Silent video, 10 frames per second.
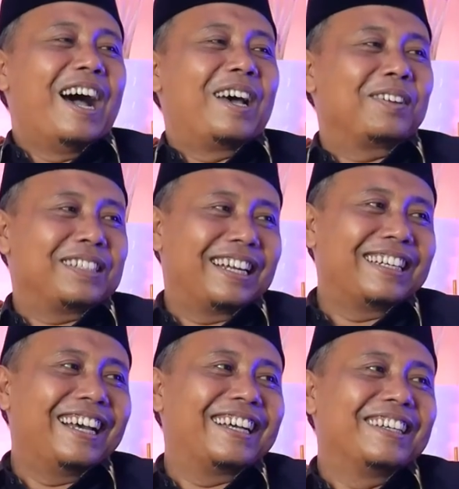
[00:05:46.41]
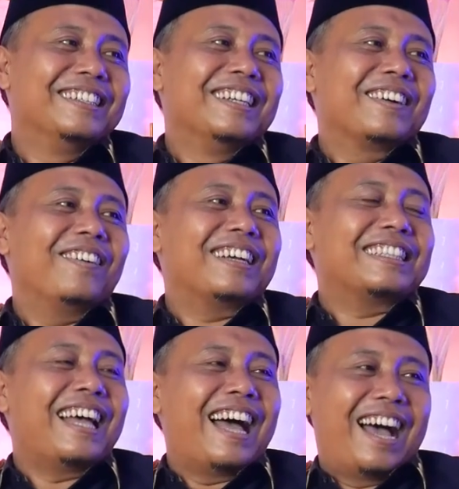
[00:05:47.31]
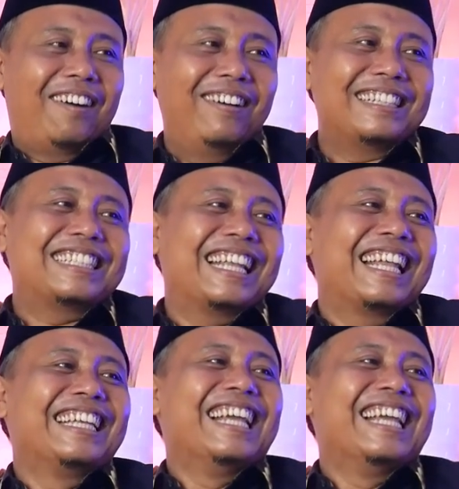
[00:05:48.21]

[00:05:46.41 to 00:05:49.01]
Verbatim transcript: harus anda kok ketawa sih? ini